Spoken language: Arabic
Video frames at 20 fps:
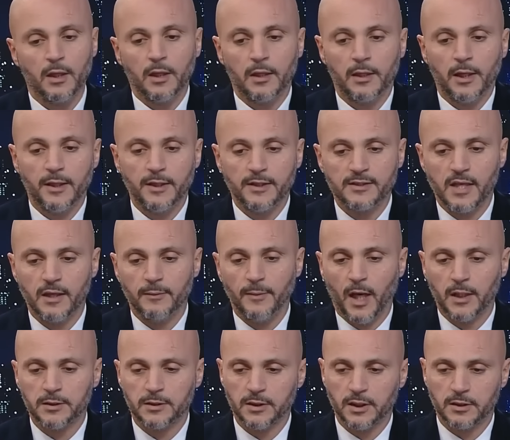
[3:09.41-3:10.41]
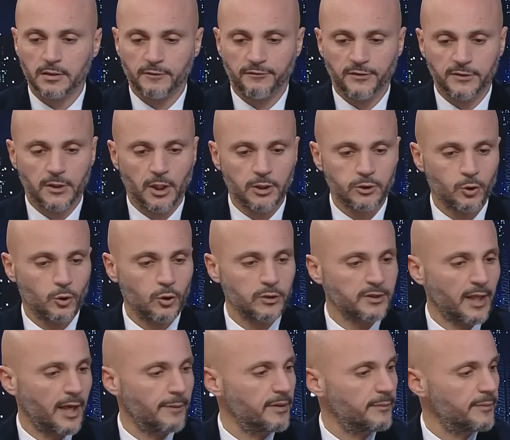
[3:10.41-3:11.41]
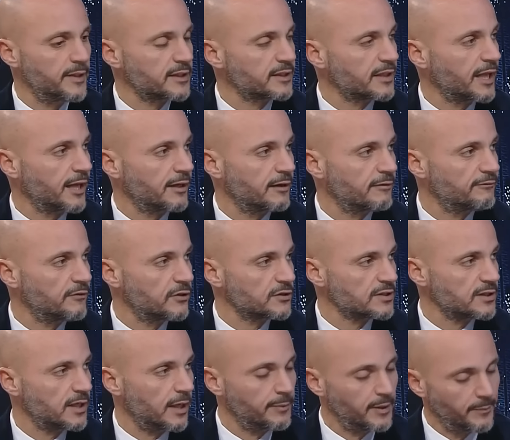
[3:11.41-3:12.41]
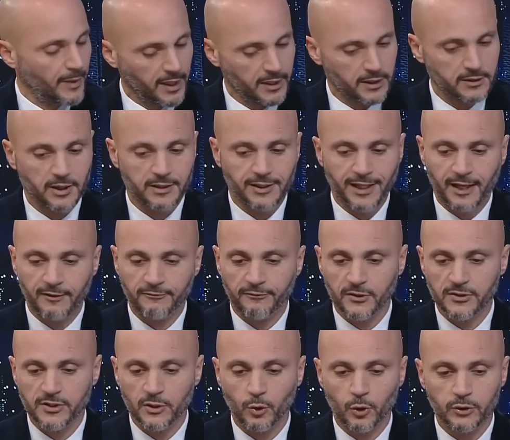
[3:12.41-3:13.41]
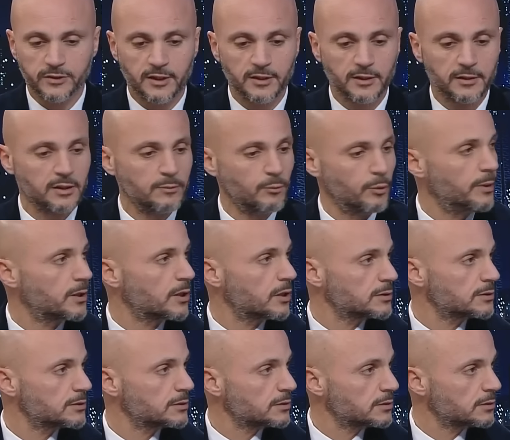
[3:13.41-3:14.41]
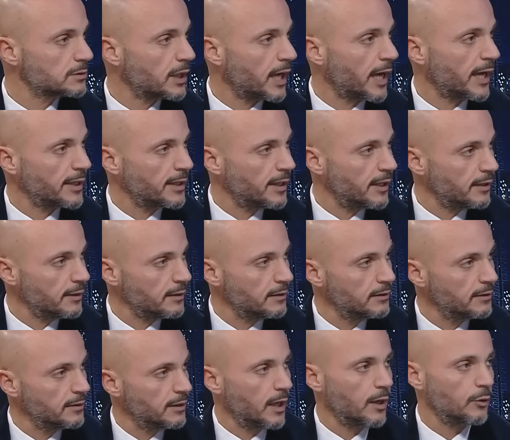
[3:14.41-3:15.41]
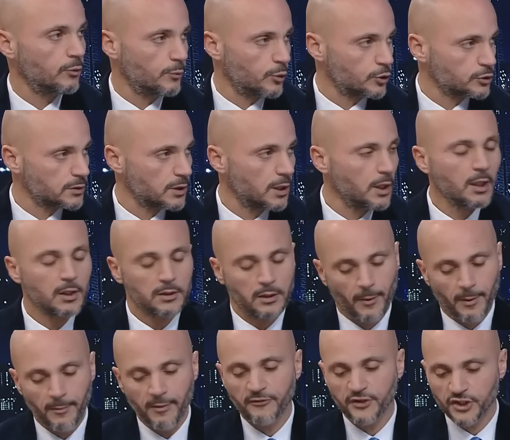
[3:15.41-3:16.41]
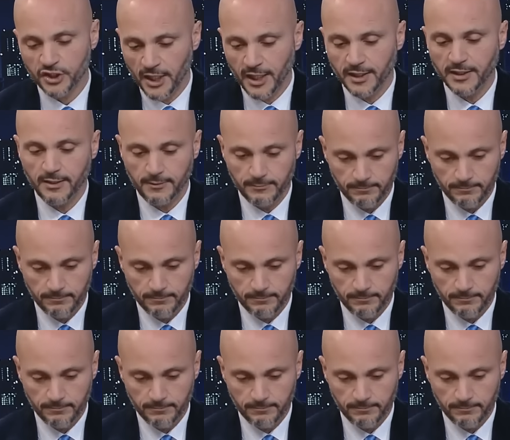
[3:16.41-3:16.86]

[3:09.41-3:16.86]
لان زي ما حضرتك تفضلت وقلت قبل ما نطلع للفاصل قبل ما حضرتك تطلع الفاصل قلت ان دي مباراه حياه او موت طبعا ما فيش يعني